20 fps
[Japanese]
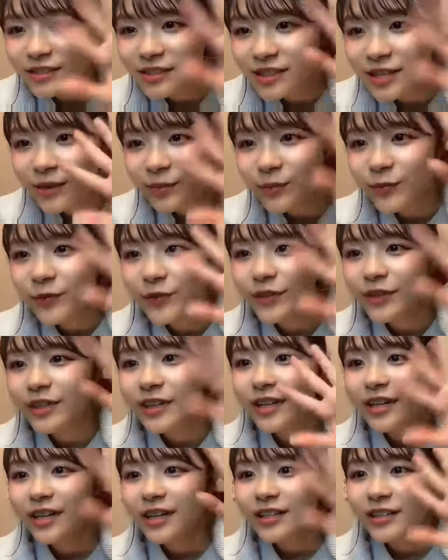さんも
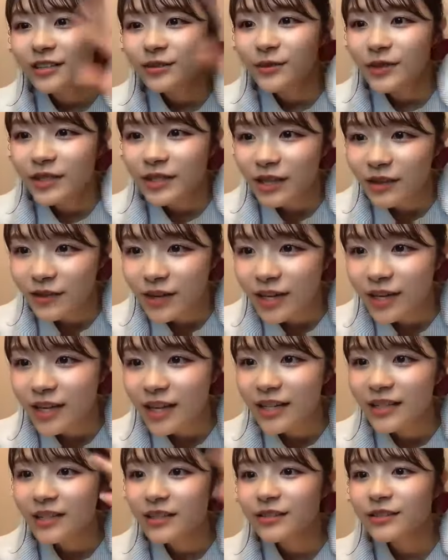くまたはあ
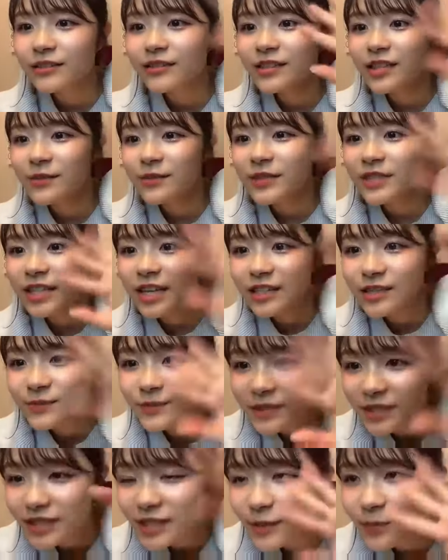りがとうございますかじ
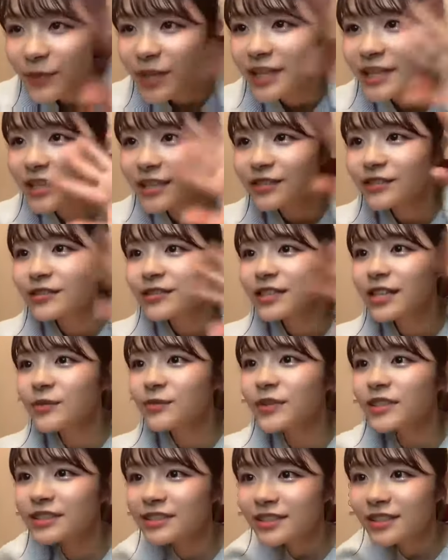めねさんもありがとうござい
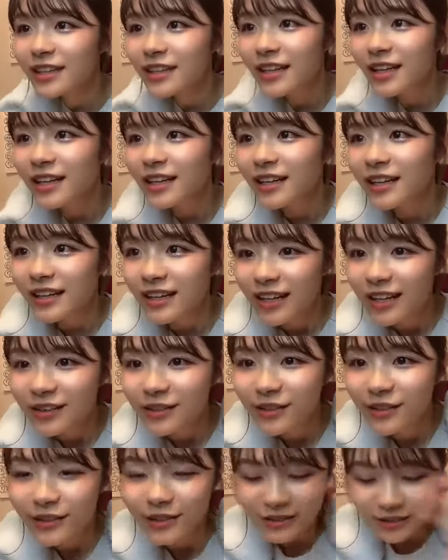ます
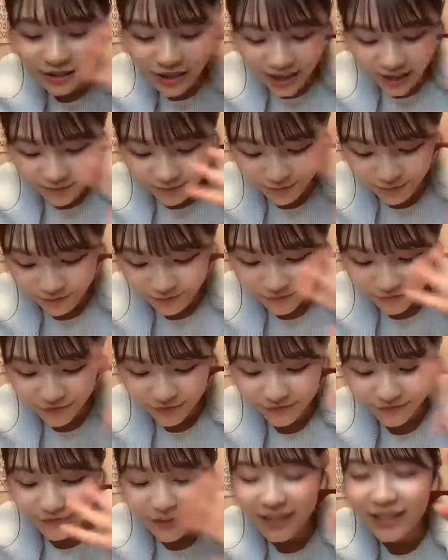ということで
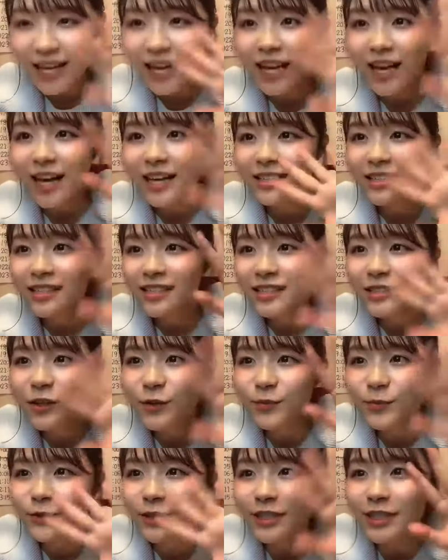また8時
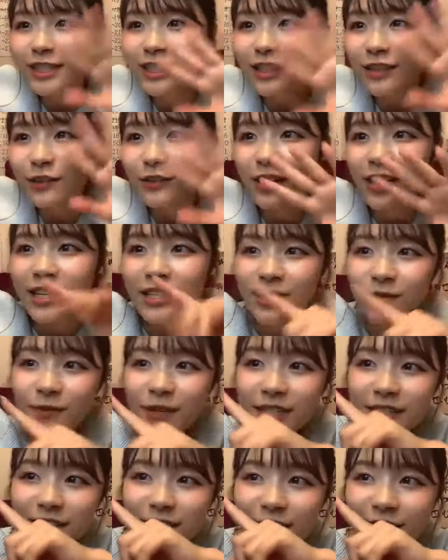6分にお会いしま
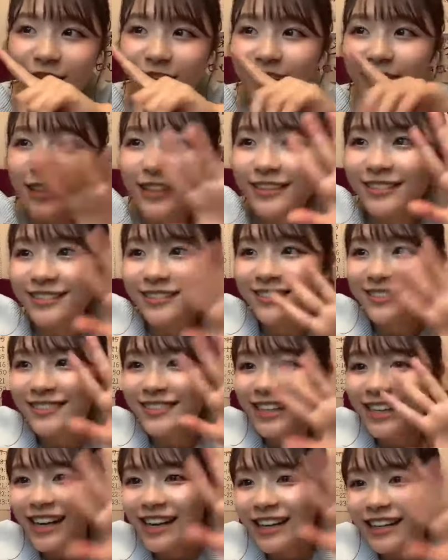しょう
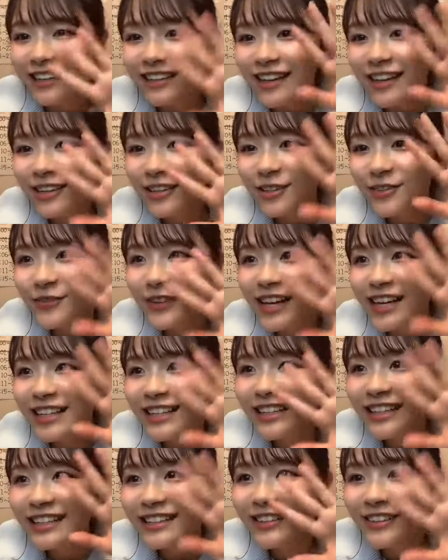太郎もあり
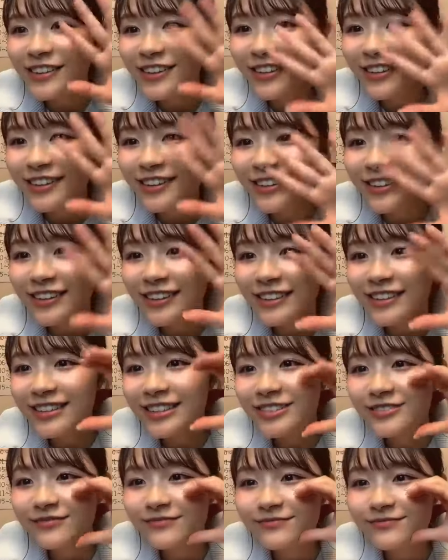がとう
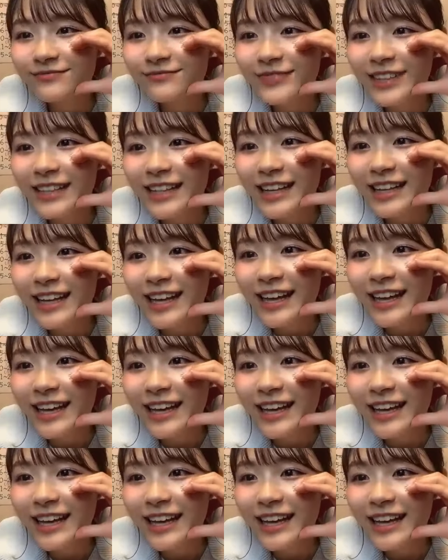またね